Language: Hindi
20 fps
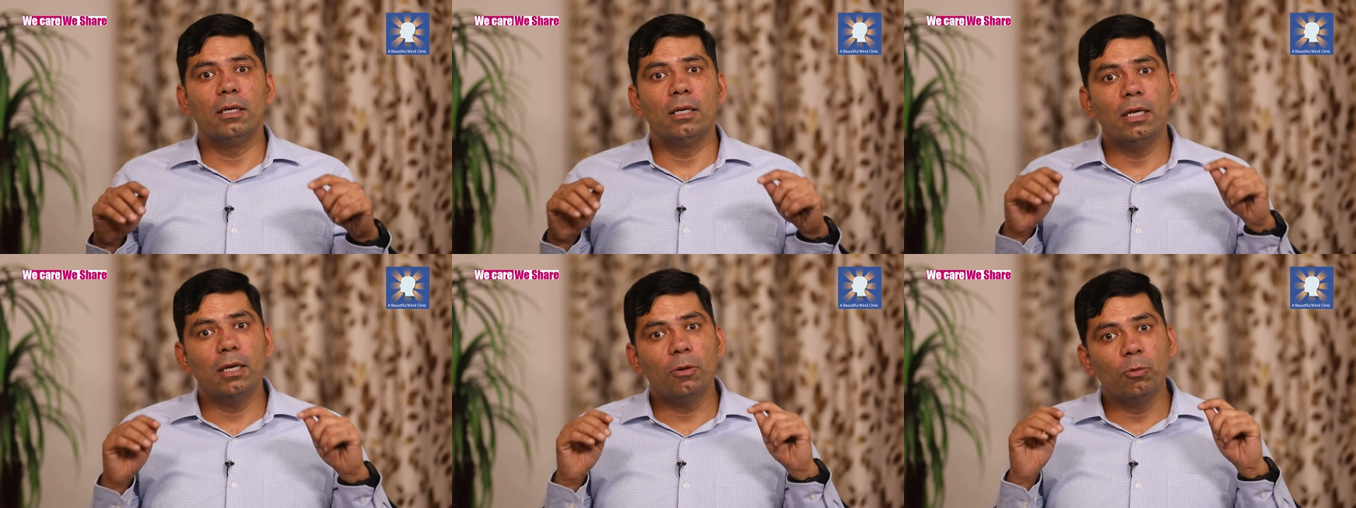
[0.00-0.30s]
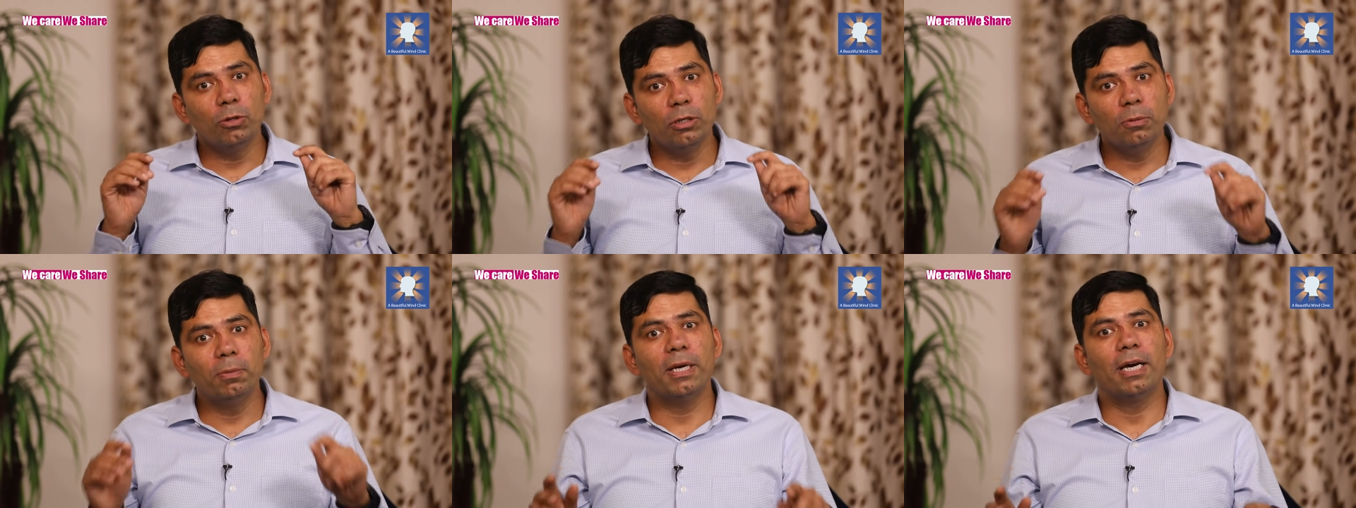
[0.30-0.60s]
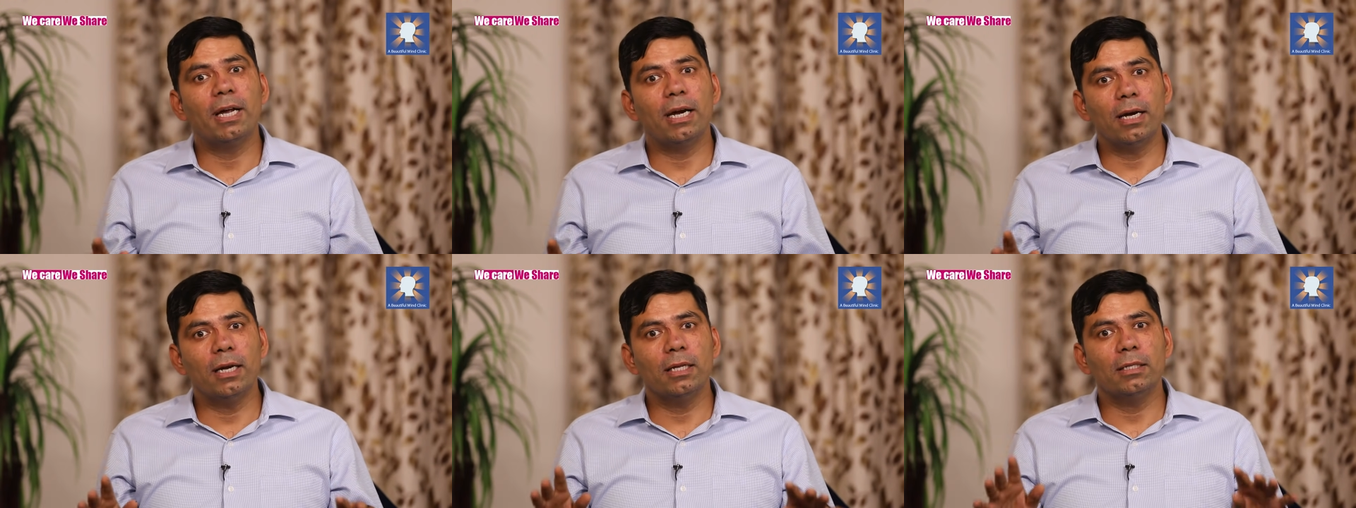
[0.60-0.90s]
कि कुछ
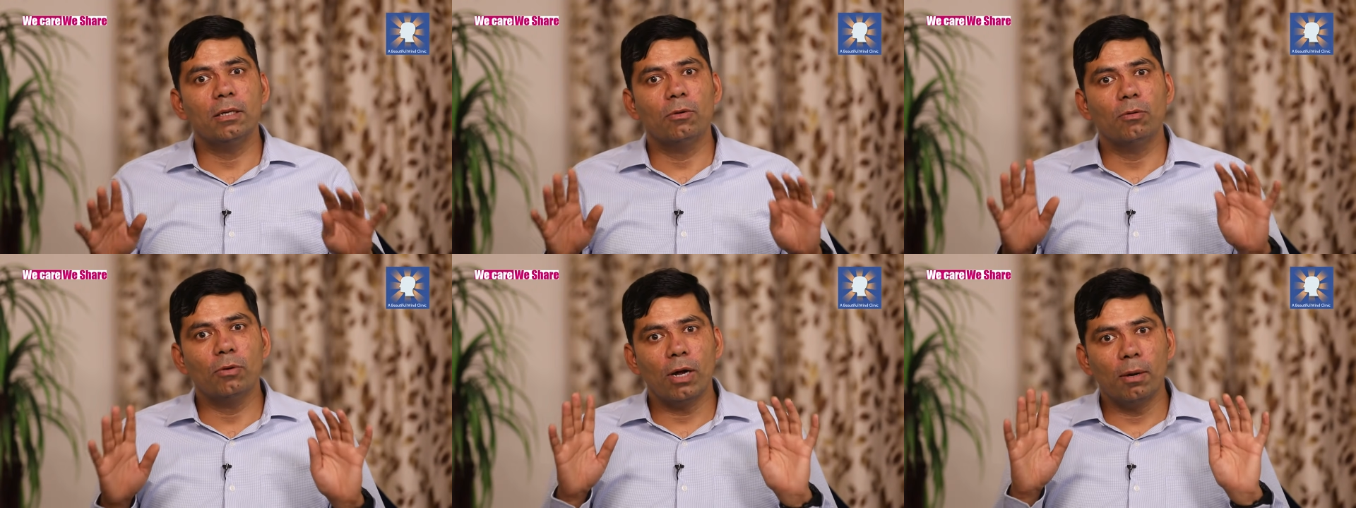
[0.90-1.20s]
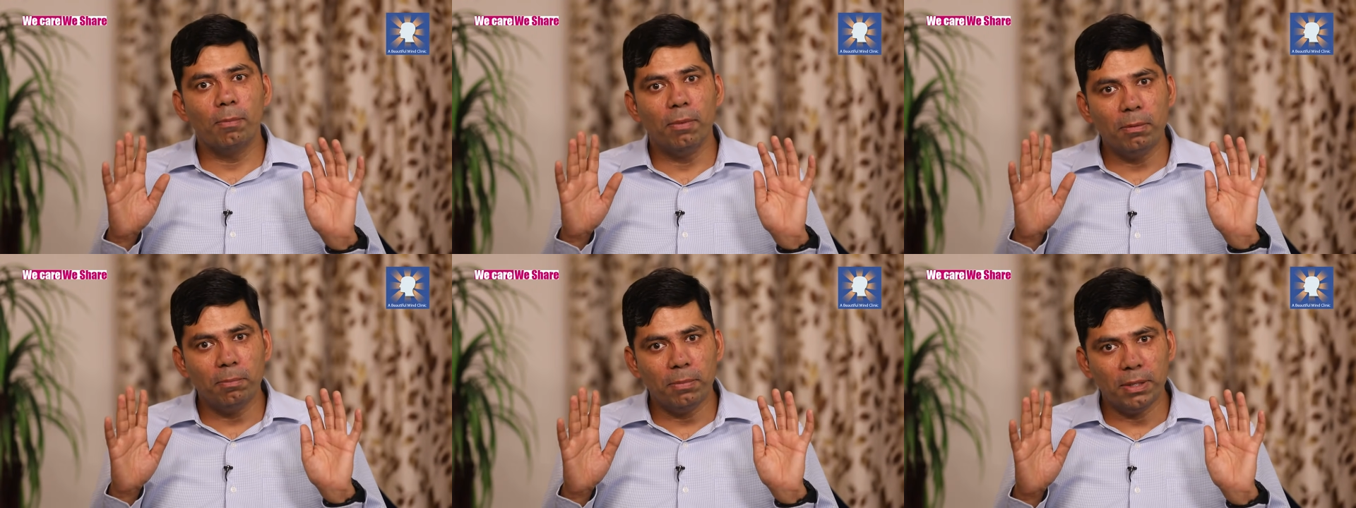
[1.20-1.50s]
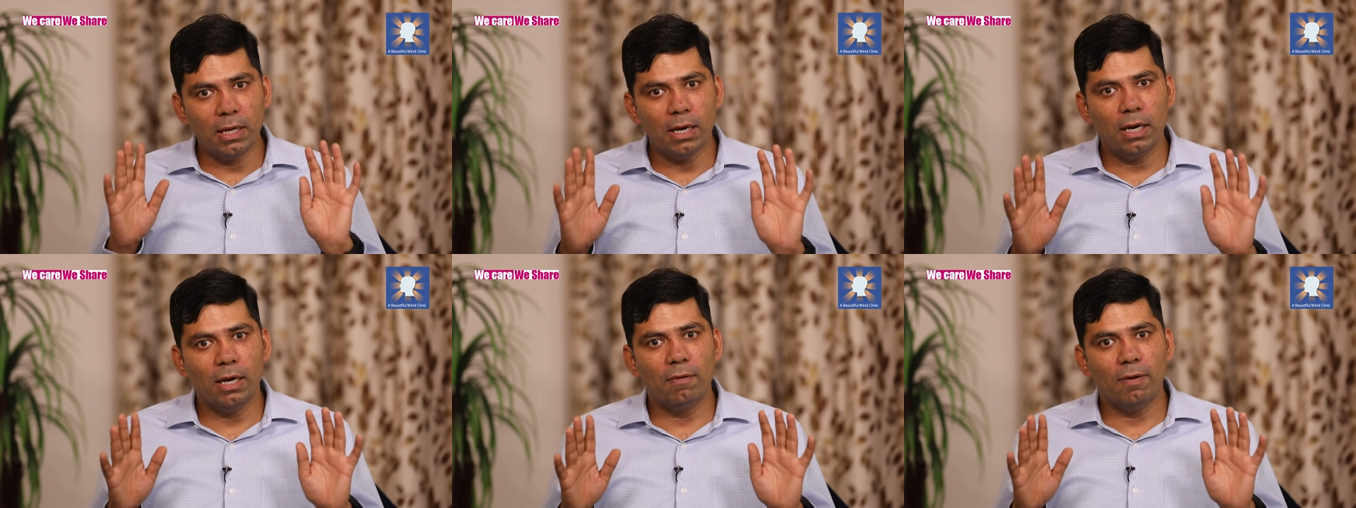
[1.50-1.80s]
भी करने से उनका मन
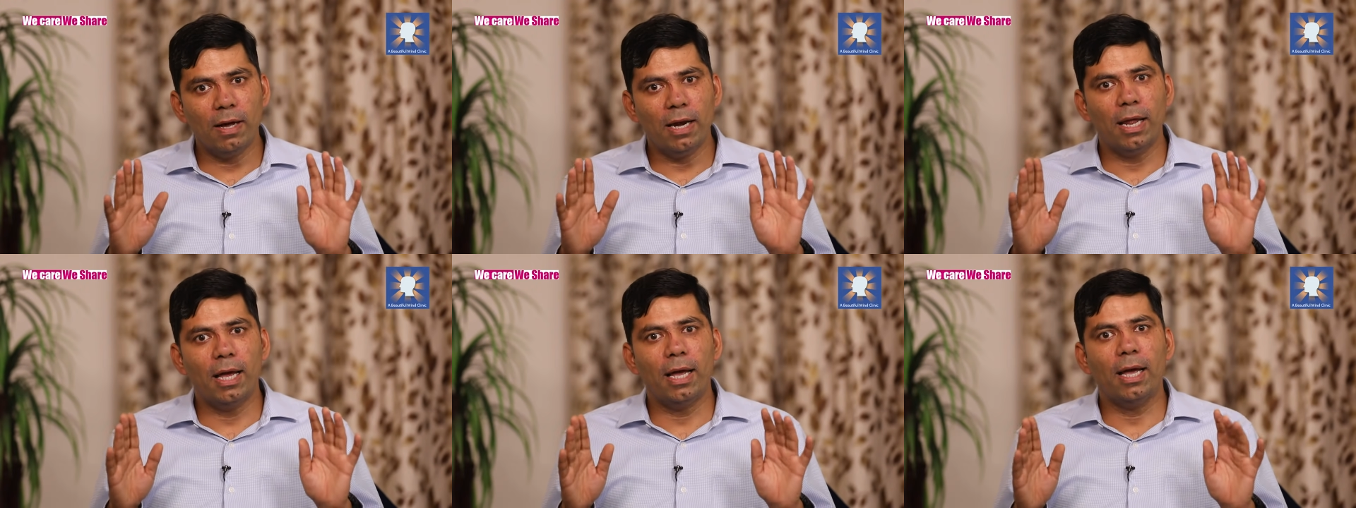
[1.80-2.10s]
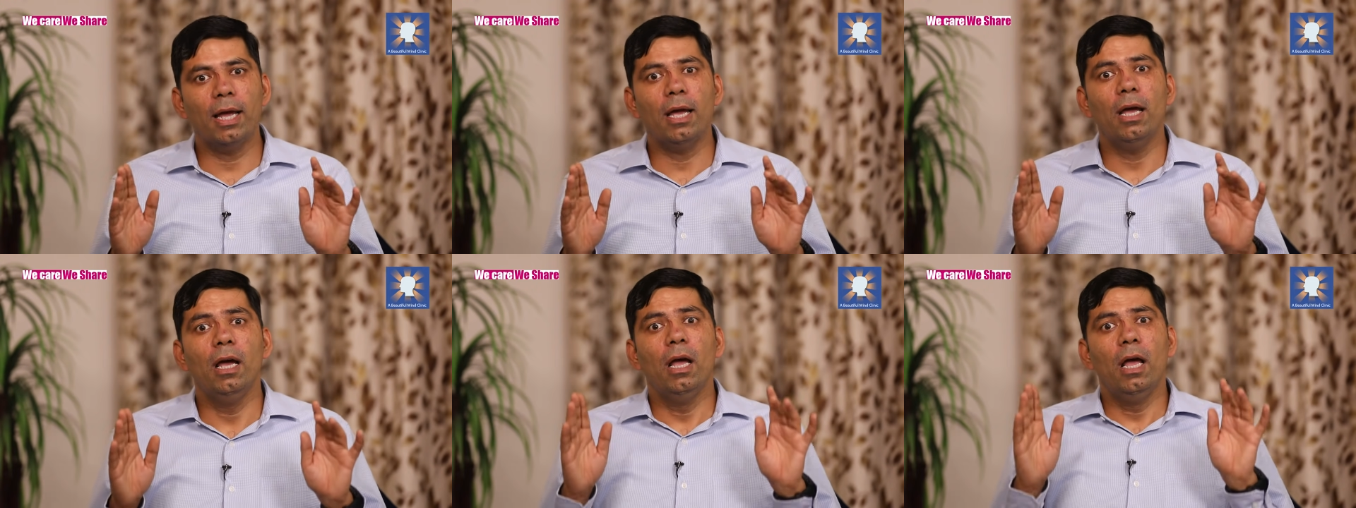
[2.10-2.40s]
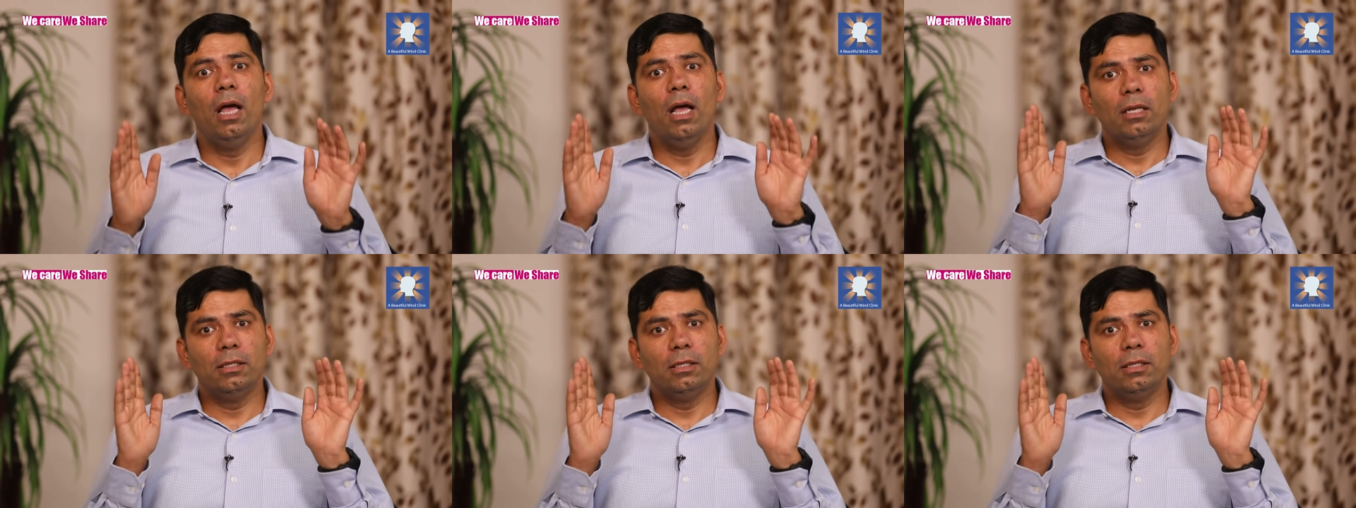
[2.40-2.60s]
बदलने वाला है